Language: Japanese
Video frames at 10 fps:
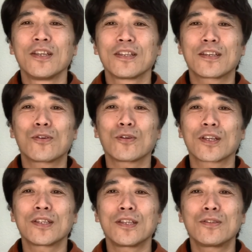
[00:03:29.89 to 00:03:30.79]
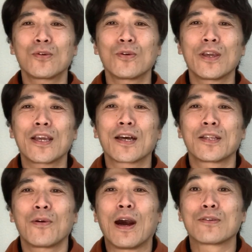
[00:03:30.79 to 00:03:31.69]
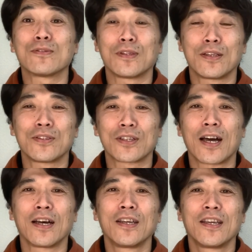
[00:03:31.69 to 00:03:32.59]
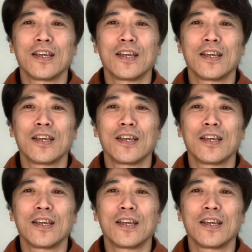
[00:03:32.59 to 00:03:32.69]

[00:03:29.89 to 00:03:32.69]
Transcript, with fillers: 最近こういった戦争映画ではあるんですが、